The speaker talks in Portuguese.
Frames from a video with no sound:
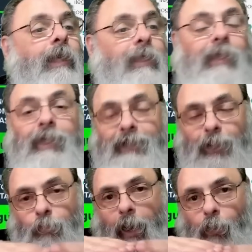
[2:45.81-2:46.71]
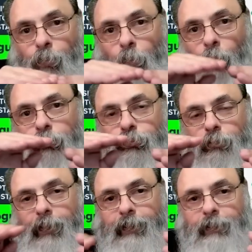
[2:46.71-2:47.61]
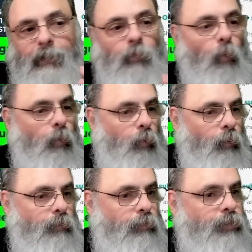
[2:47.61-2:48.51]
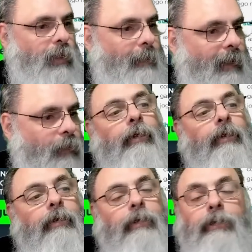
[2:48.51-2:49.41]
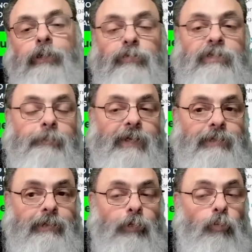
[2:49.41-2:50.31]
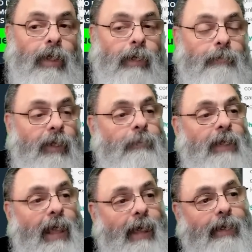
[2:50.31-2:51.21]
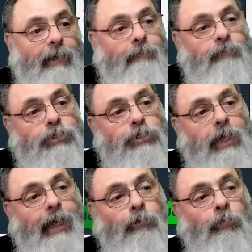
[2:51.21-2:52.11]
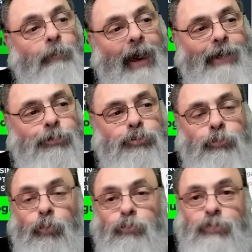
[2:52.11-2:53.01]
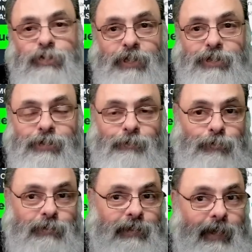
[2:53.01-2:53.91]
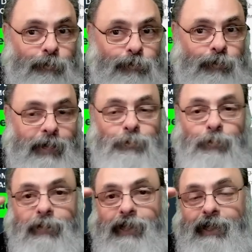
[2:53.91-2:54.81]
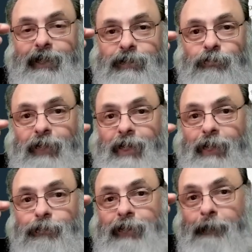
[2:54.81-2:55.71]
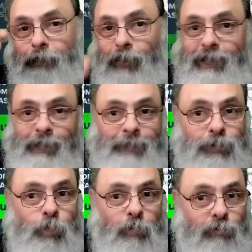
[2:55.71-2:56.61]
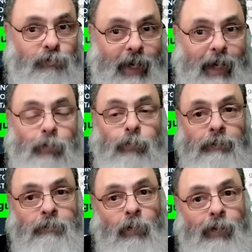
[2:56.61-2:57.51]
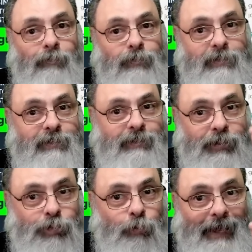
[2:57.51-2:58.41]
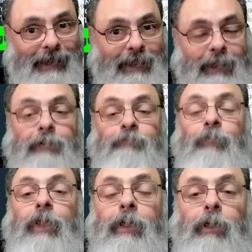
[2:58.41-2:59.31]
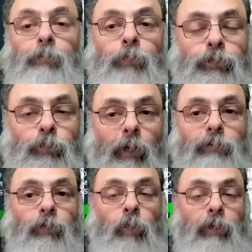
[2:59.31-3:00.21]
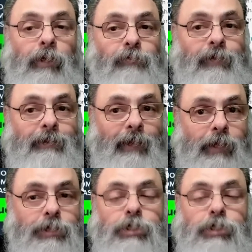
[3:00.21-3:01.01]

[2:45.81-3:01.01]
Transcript: Que daí tem uma, um outro ranking oculto chamado então você passa a ter um MMR de elo baixo, ou seja, você é um jogador que é classificado temporariamente como fraco, embora você esteja numa liga muito alta. E qual é a vantagem